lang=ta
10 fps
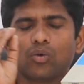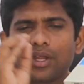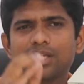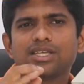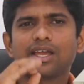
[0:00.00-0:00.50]

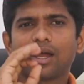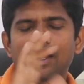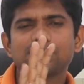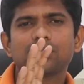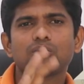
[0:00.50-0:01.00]
ஒரு ஏசிக்கு
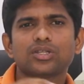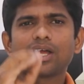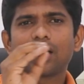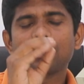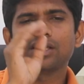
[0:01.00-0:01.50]
கனெக்ஷன்
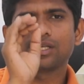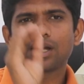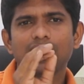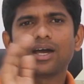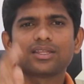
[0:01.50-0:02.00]
கொடுத்துட்டீங்க அந்த
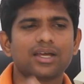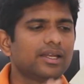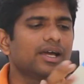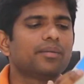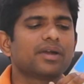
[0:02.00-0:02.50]
ஏசி ரன் ஆகுதா
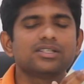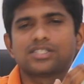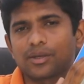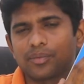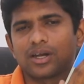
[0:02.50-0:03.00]
இல்லையா
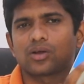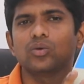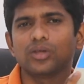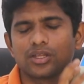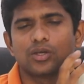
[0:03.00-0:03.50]
அப்படின்னு செக்
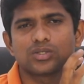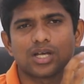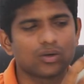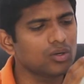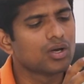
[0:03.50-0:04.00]
பண்ணுறக்கும் இது
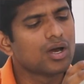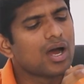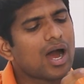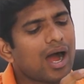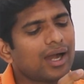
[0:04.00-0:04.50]
யூஸ் ஆகும்
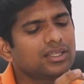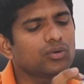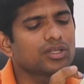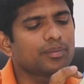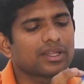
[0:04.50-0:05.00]

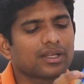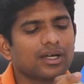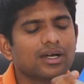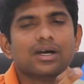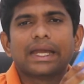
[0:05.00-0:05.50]
அடுத்து வந்து
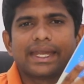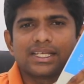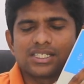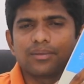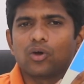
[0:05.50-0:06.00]
பார்த்தீங்கன்னா
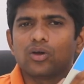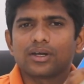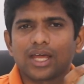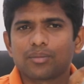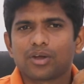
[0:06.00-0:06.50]
டெஸ்டிங்
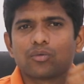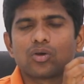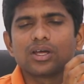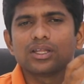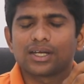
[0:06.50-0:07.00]
மோட் டைமர்
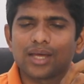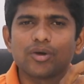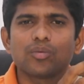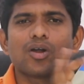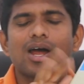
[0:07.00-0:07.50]
மோட் இந்த
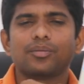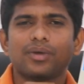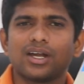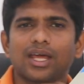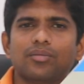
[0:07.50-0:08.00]
டைமர் மோட் ஆன்
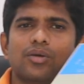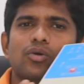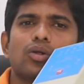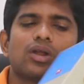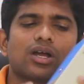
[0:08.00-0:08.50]
பண்ணால் டைமர்
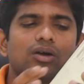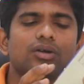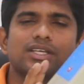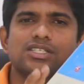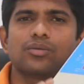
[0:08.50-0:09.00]
மோட்ல ஒர்க்
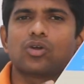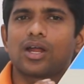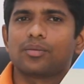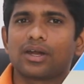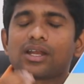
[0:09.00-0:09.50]
ஆகும் டெஸ்டிங்
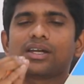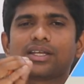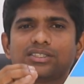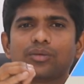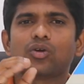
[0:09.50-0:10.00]
மோட் ஆன் பண்ணீங்கன்னா
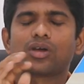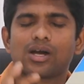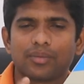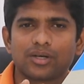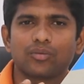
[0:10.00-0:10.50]
டெஸ்டிங்
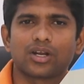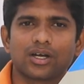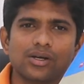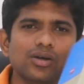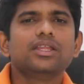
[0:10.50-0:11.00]
மோடுக்காக மட்டும்
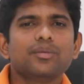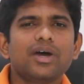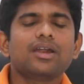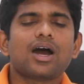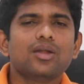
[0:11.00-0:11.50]
ஒர்க் ஆகும் இந்த
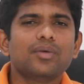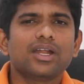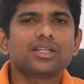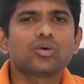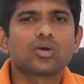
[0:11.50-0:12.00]
மாதிரி நாலு
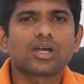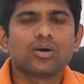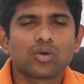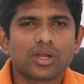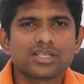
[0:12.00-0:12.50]
மணி நேரத்துக்கு
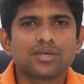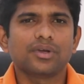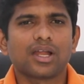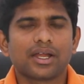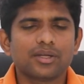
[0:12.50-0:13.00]
ஒருக்க ஒரு
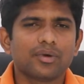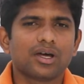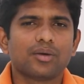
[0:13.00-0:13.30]
ஏசியும் எட்டு